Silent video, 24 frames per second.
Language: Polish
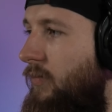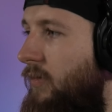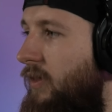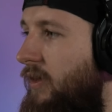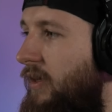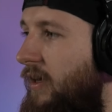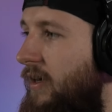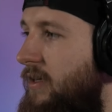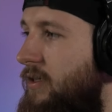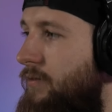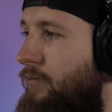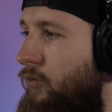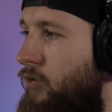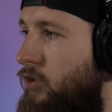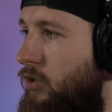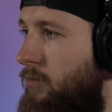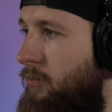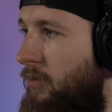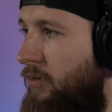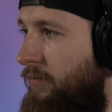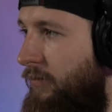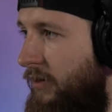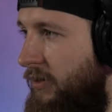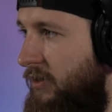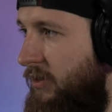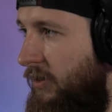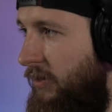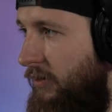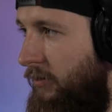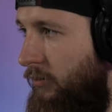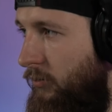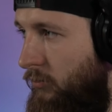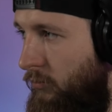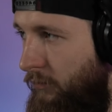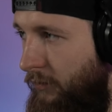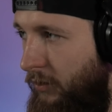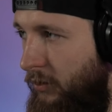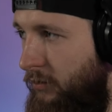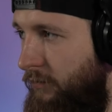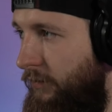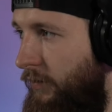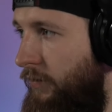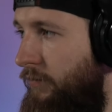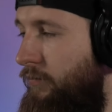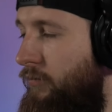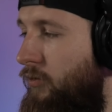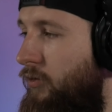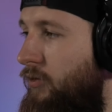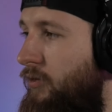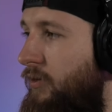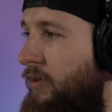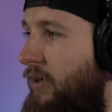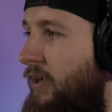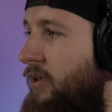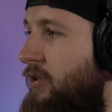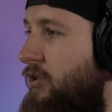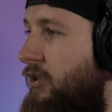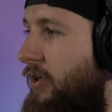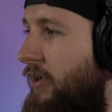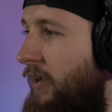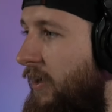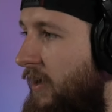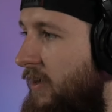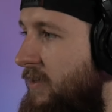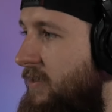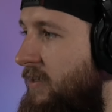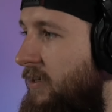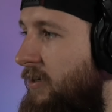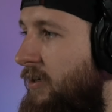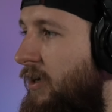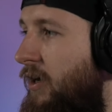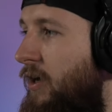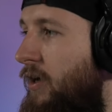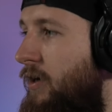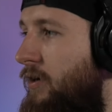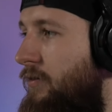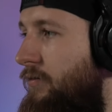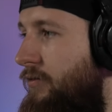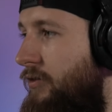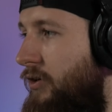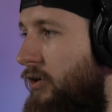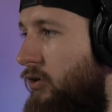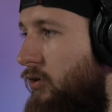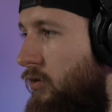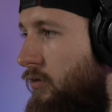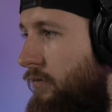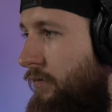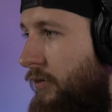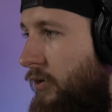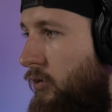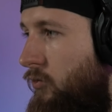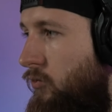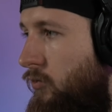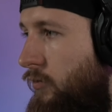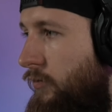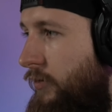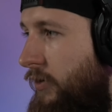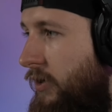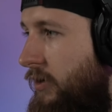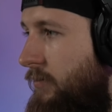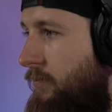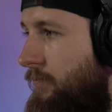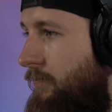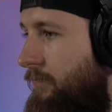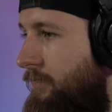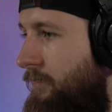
Teraz wchodzimy właśnie również w tym folderze Geyser w config główny